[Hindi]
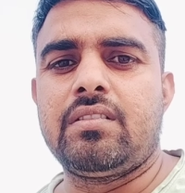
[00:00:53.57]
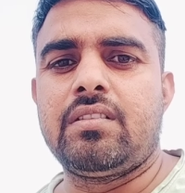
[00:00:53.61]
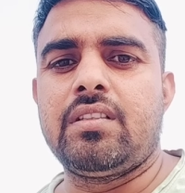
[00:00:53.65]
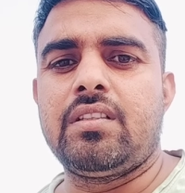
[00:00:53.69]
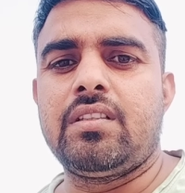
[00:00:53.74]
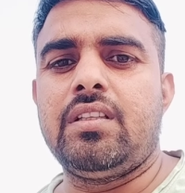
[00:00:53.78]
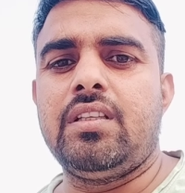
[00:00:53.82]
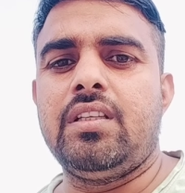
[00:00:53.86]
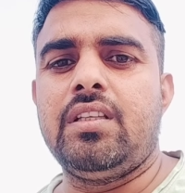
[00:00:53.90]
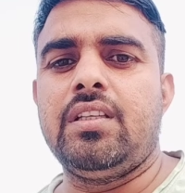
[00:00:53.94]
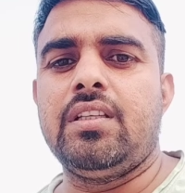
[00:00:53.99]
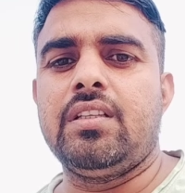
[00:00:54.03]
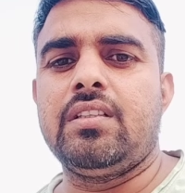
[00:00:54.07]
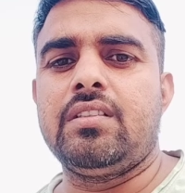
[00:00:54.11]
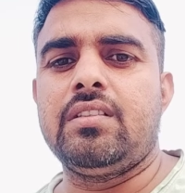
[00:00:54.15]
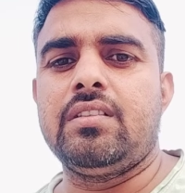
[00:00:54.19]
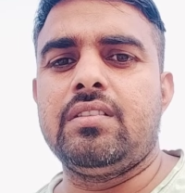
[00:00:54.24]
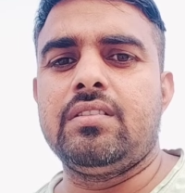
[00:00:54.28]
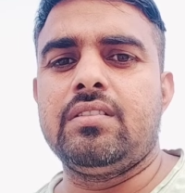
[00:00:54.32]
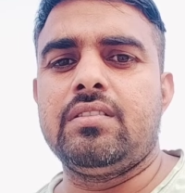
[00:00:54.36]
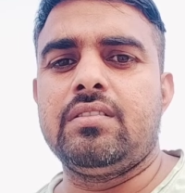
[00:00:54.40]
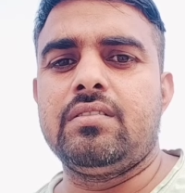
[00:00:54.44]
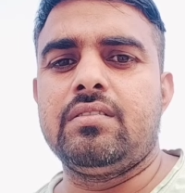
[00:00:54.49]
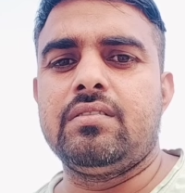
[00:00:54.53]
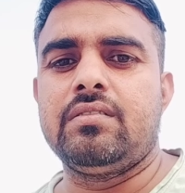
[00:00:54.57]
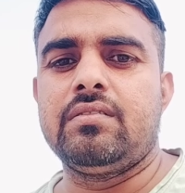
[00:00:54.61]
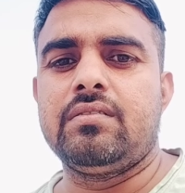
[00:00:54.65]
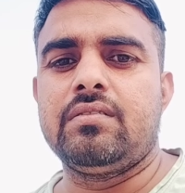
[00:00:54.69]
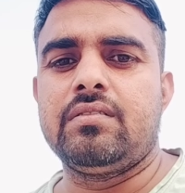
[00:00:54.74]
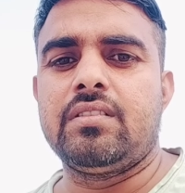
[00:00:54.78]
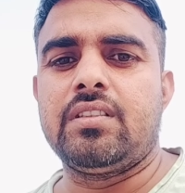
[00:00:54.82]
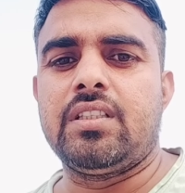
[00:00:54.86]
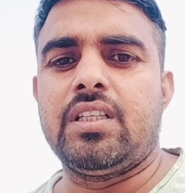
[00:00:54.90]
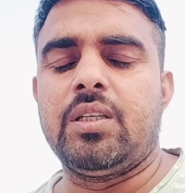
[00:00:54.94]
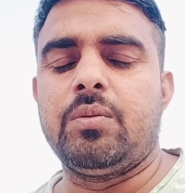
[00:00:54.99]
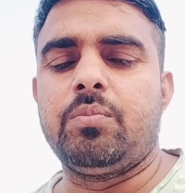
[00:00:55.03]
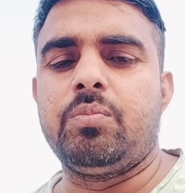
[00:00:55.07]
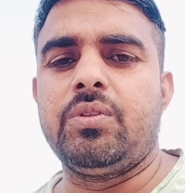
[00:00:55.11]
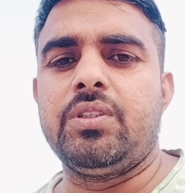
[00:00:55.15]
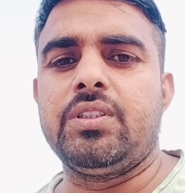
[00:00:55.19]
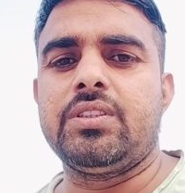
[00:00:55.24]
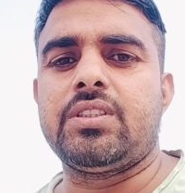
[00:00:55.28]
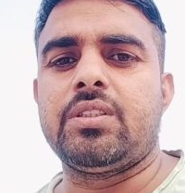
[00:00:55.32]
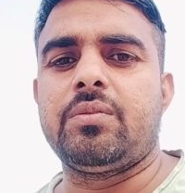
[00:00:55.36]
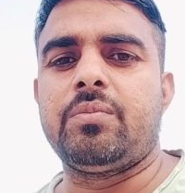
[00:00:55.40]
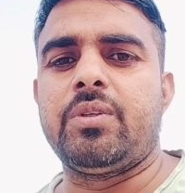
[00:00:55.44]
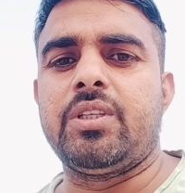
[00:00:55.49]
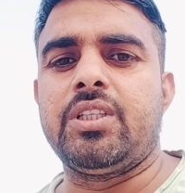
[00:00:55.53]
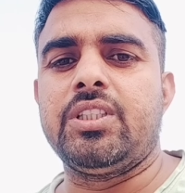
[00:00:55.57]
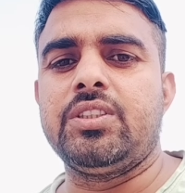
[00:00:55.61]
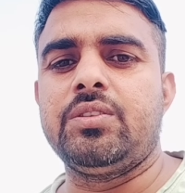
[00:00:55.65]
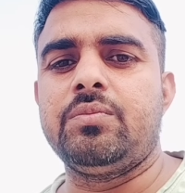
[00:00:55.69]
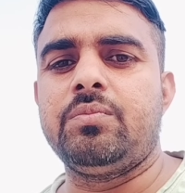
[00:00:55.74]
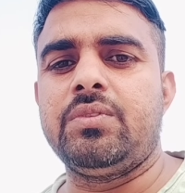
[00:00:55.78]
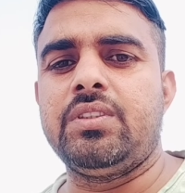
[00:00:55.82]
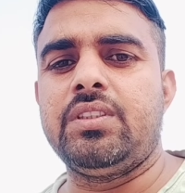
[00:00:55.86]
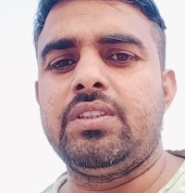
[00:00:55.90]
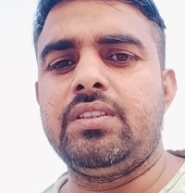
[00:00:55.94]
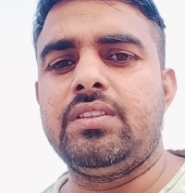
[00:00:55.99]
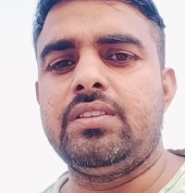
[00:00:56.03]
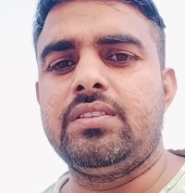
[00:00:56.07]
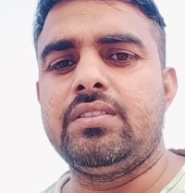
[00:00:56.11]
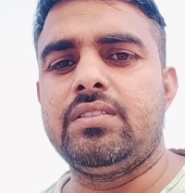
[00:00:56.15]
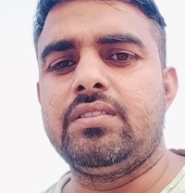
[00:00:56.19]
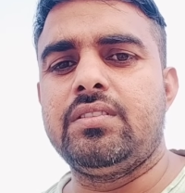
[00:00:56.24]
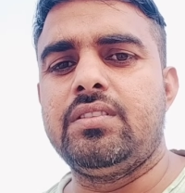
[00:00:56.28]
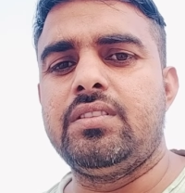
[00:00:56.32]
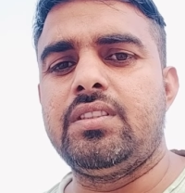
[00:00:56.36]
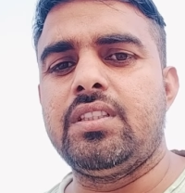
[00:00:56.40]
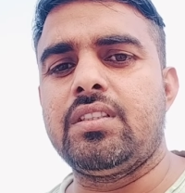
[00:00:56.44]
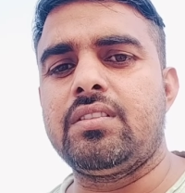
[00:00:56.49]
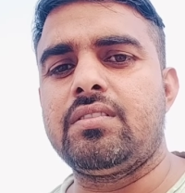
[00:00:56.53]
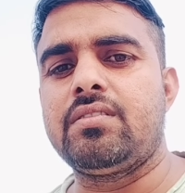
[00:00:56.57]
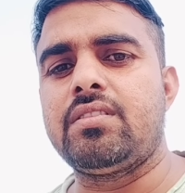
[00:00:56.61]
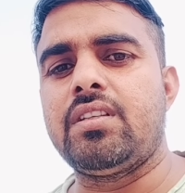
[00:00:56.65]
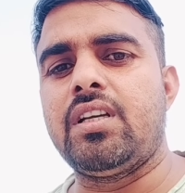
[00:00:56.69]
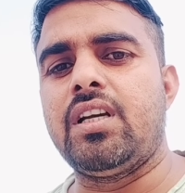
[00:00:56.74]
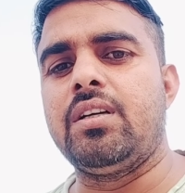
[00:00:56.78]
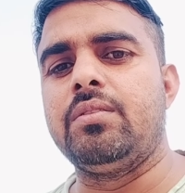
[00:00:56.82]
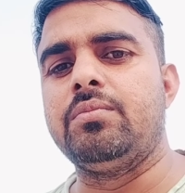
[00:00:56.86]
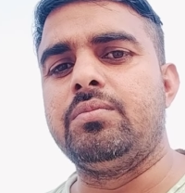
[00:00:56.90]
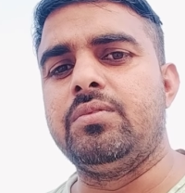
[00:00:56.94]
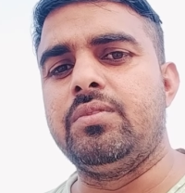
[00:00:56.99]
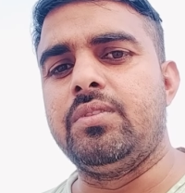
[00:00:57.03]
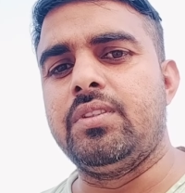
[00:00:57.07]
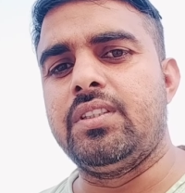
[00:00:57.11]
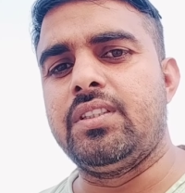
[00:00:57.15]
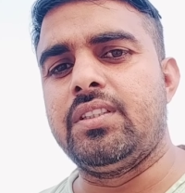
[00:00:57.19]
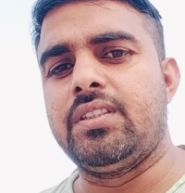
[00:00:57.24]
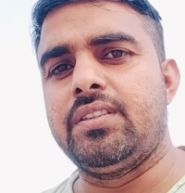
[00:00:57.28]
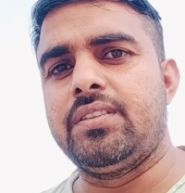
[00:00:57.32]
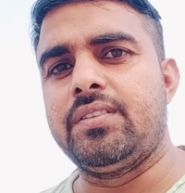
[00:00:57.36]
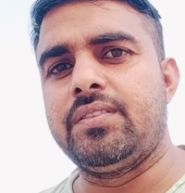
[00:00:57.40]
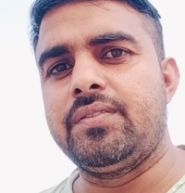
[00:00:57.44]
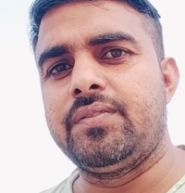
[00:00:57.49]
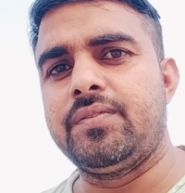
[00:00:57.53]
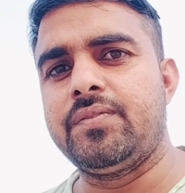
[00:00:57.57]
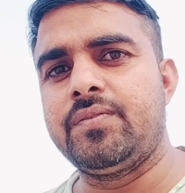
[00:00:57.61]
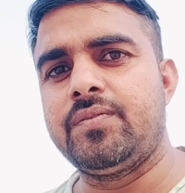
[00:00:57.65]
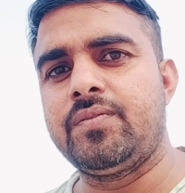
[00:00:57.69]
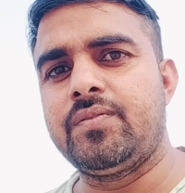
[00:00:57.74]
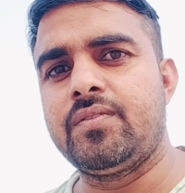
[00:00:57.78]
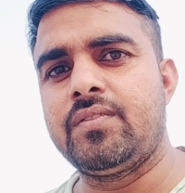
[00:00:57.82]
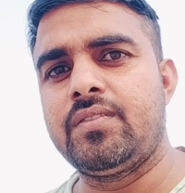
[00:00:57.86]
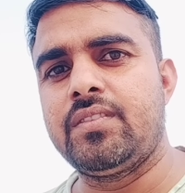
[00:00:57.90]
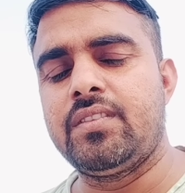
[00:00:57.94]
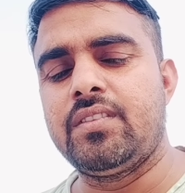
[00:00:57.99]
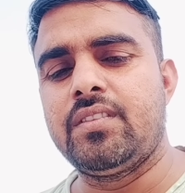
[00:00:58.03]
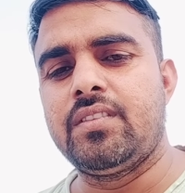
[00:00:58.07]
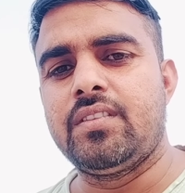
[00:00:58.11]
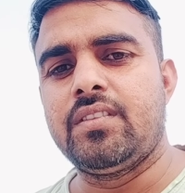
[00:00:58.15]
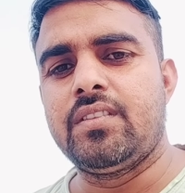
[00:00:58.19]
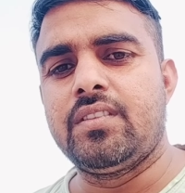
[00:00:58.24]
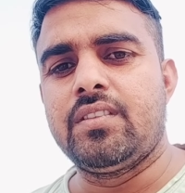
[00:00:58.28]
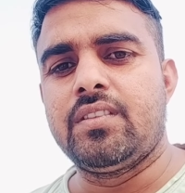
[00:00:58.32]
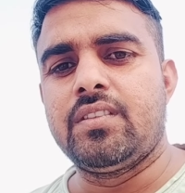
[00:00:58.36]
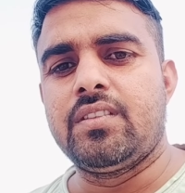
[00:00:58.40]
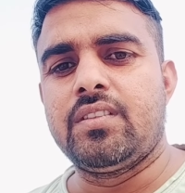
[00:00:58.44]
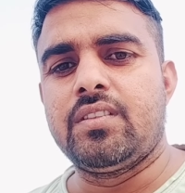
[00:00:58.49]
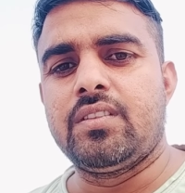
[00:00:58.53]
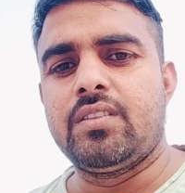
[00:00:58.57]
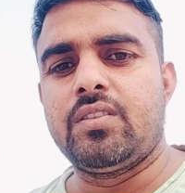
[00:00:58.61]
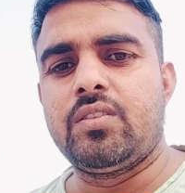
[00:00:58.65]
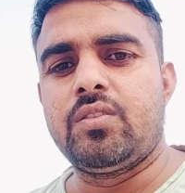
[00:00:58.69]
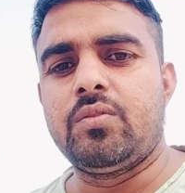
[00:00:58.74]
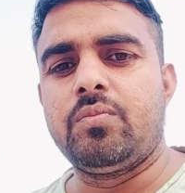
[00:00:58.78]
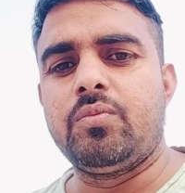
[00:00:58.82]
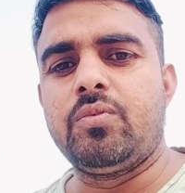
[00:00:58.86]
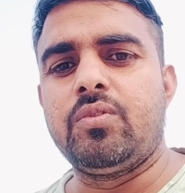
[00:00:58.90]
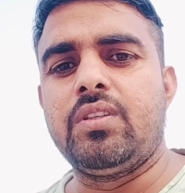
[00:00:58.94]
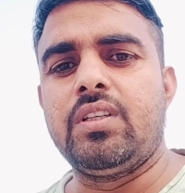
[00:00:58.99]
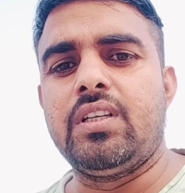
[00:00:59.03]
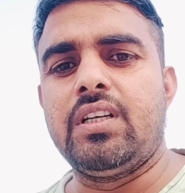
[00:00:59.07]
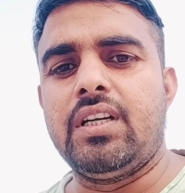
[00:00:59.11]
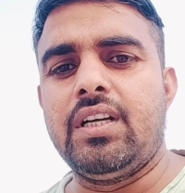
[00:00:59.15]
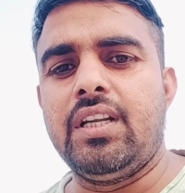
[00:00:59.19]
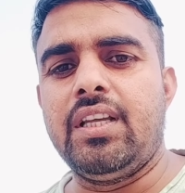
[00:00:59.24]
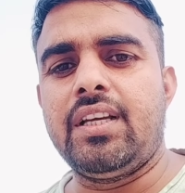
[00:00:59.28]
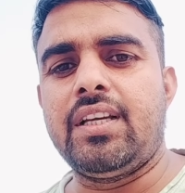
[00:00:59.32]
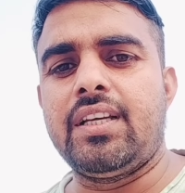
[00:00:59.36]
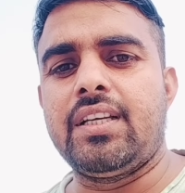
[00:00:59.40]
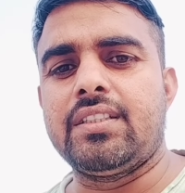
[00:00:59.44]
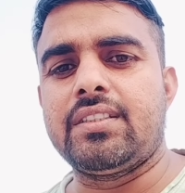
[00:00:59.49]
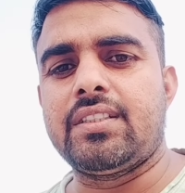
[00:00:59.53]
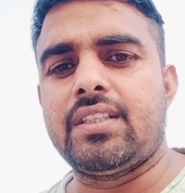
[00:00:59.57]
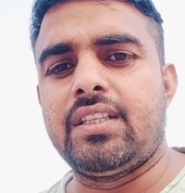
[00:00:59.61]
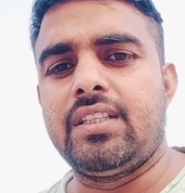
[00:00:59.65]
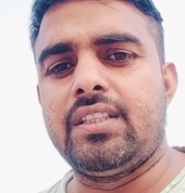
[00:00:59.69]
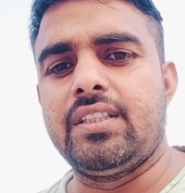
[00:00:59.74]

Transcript: कि एक अपने समाज में जज साहब हुए हैं तो वो नेडा कैसा